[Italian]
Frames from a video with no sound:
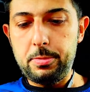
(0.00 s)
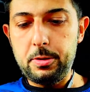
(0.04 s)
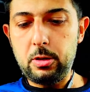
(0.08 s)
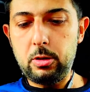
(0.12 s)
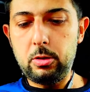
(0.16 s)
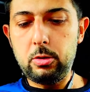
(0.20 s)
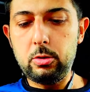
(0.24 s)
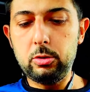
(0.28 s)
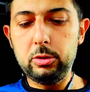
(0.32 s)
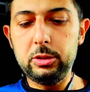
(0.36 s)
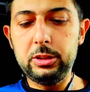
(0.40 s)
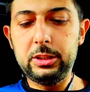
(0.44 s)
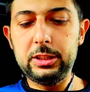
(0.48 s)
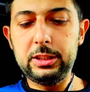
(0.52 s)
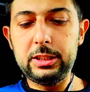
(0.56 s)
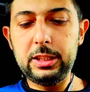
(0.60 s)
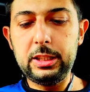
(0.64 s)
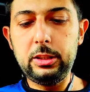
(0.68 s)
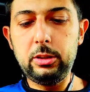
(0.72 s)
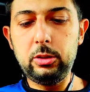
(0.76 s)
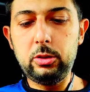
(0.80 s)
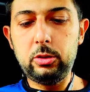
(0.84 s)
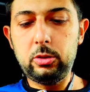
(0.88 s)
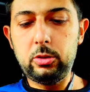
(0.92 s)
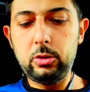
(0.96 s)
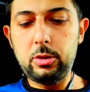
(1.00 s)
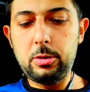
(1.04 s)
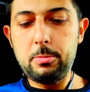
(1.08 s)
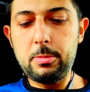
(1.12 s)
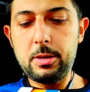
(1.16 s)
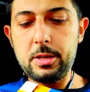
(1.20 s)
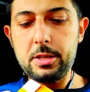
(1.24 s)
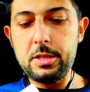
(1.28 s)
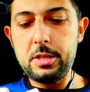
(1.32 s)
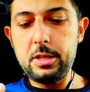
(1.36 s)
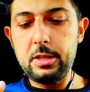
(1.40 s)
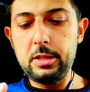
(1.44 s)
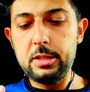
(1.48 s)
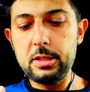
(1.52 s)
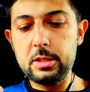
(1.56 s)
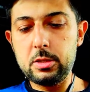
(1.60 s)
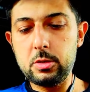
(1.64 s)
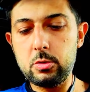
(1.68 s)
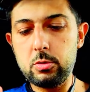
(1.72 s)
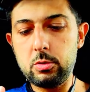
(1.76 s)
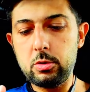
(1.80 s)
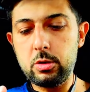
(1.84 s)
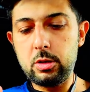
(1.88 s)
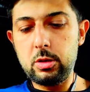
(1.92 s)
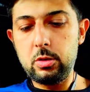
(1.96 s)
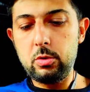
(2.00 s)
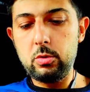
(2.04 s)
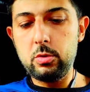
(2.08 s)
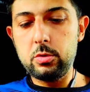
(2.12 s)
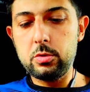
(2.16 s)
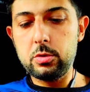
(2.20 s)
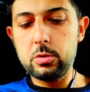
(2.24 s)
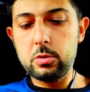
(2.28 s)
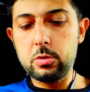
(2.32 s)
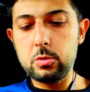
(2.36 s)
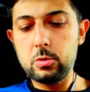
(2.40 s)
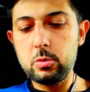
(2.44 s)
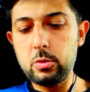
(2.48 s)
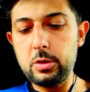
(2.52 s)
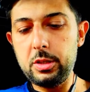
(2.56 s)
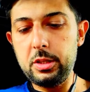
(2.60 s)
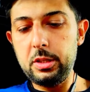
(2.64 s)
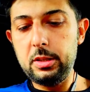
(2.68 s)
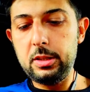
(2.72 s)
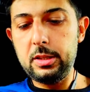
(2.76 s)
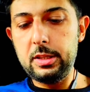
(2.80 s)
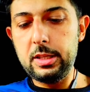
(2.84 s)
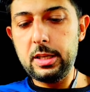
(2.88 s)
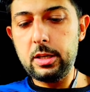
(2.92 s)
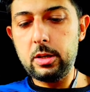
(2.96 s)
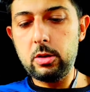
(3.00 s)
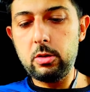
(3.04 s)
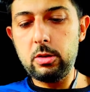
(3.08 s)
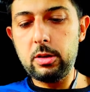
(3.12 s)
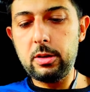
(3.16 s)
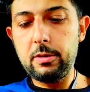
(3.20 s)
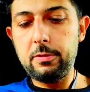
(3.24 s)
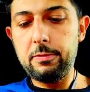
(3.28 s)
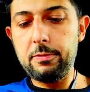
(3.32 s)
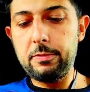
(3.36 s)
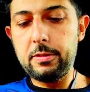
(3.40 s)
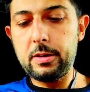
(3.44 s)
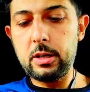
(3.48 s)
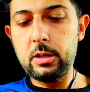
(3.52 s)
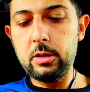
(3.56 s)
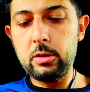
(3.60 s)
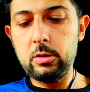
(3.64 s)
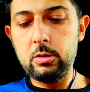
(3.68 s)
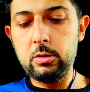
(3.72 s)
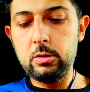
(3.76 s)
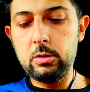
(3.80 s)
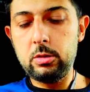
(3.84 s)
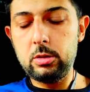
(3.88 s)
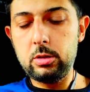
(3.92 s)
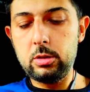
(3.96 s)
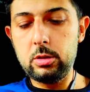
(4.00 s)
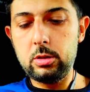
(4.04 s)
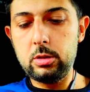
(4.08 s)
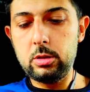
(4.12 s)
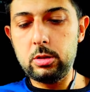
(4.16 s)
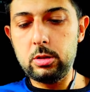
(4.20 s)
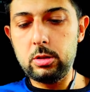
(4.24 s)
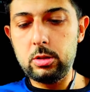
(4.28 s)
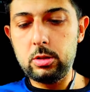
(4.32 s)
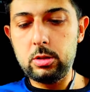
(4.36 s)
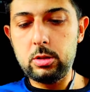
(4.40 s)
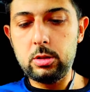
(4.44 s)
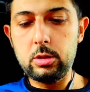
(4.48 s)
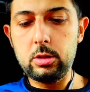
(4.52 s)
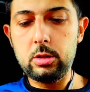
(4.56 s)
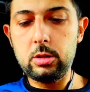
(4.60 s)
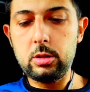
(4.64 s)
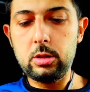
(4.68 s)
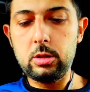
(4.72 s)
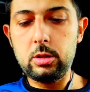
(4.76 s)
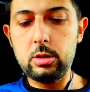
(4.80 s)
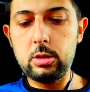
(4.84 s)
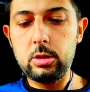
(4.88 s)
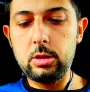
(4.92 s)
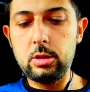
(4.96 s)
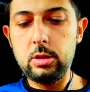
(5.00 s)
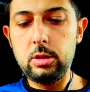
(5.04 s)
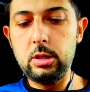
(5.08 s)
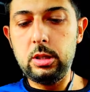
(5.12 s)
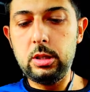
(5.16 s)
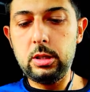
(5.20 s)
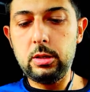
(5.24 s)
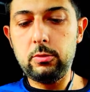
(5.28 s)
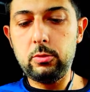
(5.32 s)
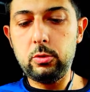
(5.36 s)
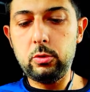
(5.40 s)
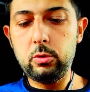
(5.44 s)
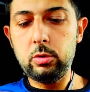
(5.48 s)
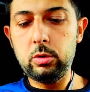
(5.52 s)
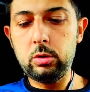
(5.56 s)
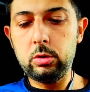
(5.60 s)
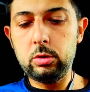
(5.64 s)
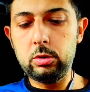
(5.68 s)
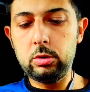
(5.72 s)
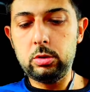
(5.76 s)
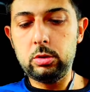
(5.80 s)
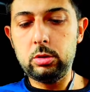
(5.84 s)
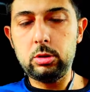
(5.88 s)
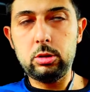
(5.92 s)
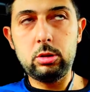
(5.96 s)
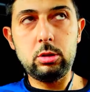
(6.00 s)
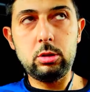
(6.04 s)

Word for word: però non sento i magneti al suo interno che fanno il lavoro